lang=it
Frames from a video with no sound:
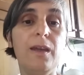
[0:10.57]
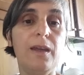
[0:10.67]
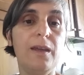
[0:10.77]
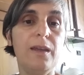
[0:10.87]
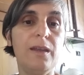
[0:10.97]

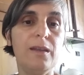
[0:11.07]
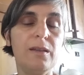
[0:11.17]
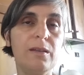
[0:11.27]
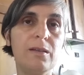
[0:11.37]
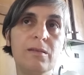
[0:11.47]

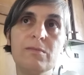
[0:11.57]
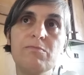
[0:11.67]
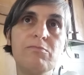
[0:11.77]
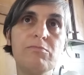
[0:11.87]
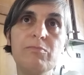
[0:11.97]
E
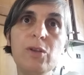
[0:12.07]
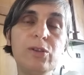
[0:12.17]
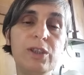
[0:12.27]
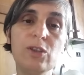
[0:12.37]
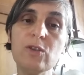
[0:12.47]

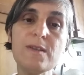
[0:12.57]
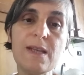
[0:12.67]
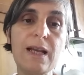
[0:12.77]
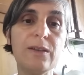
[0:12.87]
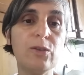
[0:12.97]
molti non
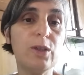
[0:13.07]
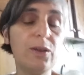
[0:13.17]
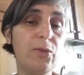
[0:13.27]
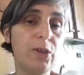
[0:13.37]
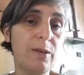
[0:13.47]
sanno che
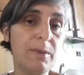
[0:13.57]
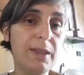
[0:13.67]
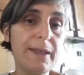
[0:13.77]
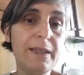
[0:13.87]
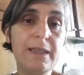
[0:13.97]
i
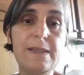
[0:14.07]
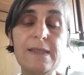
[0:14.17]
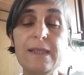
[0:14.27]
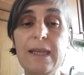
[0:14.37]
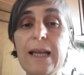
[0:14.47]

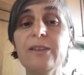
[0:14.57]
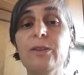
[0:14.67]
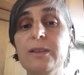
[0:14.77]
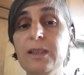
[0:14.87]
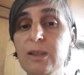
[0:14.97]
fondamentalisti
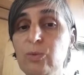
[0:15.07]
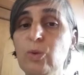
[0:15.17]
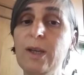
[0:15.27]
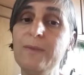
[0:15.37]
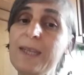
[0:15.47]
hanno
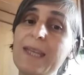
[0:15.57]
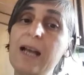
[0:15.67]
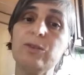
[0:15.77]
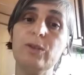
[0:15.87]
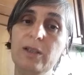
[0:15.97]
addirittura
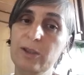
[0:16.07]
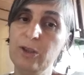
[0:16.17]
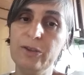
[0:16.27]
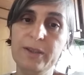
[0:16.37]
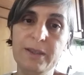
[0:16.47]
vietato alle
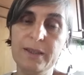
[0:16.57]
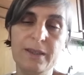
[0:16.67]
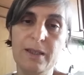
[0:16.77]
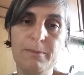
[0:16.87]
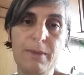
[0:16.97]
donne di
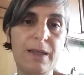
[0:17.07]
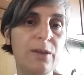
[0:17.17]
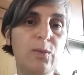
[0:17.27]
andare a mare,